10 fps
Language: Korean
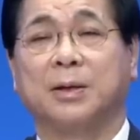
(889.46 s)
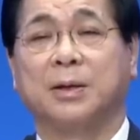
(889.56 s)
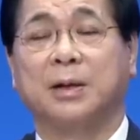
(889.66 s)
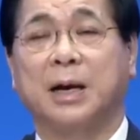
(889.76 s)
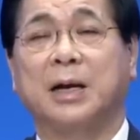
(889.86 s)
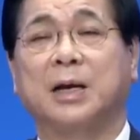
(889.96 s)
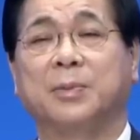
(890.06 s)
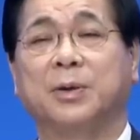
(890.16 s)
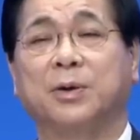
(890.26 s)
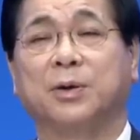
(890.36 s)
하나님이
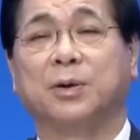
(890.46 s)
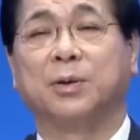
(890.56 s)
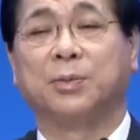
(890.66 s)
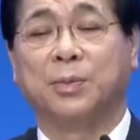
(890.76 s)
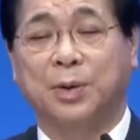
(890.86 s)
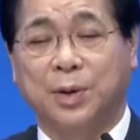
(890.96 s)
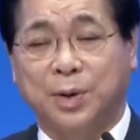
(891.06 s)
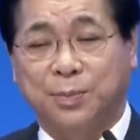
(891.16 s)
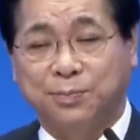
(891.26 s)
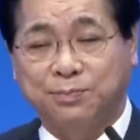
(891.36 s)
너는
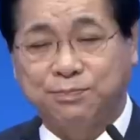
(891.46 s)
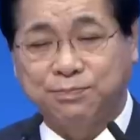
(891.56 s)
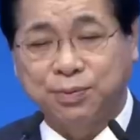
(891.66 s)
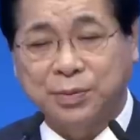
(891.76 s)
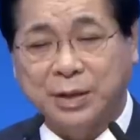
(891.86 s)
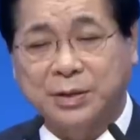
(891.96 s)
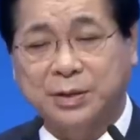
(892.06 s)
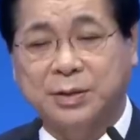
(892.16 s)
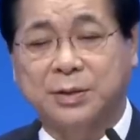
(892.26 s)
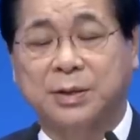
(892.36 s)
불 가운데서
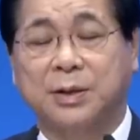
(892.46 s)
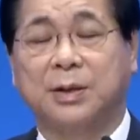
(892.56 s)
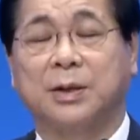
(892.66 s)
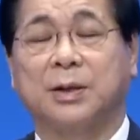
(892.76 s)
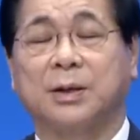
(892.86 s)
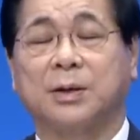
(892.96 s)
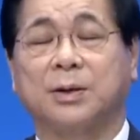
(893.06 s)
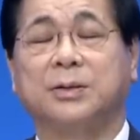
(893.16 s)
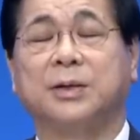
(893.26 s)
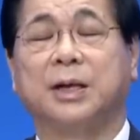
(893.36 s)

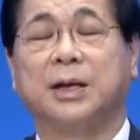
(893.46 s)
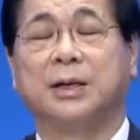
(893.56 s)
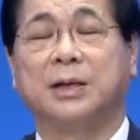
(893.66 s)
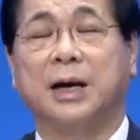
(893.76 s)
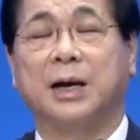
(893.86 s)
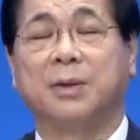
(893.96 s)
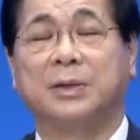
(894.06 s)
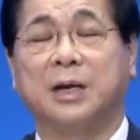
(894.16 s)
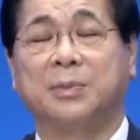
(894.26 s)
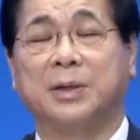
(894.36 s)
건져낸 하나님의
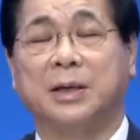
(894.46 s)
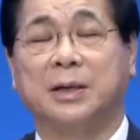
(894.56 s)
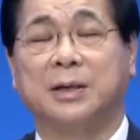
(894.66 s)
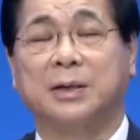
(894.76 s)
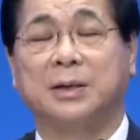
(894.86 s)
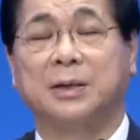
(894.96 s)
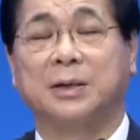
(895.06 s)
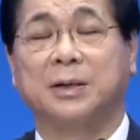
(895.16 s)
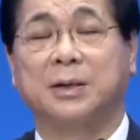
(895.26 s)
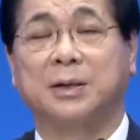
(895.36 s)
사람이다.
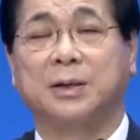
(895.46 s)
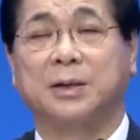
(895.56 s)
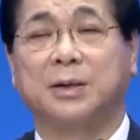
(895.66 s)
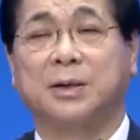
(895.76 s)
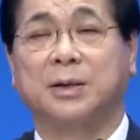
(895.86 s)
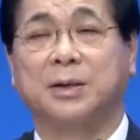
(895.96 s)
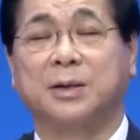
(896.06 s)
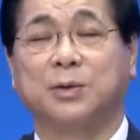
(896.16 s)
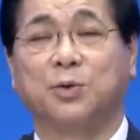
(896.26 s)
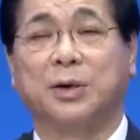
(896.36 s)

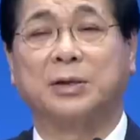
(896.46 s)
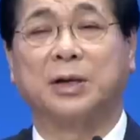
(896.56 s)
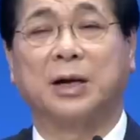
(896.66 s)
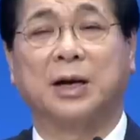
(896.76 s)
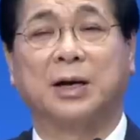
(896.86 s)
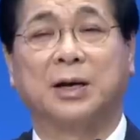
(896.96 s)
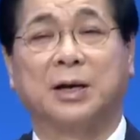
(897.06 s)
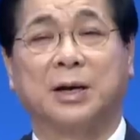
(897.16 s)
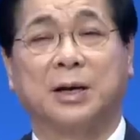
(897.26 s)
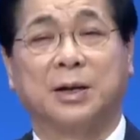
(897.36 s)
그래서 요한에서 내가
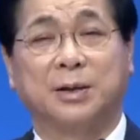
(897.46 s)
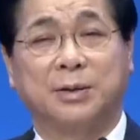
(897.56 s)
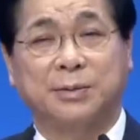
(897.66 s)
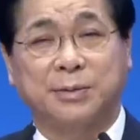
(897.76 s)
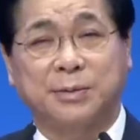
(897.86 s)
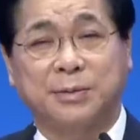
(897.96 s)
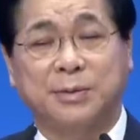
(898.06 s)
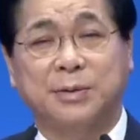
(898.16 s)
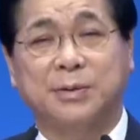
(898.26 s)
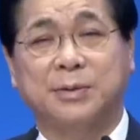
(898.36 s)

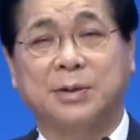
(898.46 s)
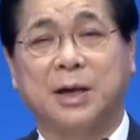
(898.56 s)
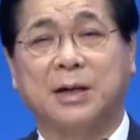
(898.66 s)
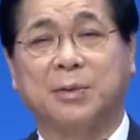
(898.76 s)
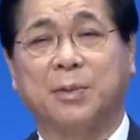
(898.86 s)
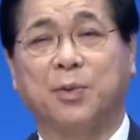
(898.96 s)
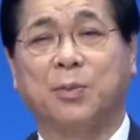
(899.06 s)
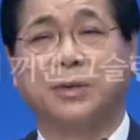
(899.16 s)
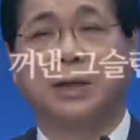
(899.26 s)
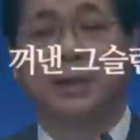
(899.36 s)
세계를 다니며 복음을 전할 때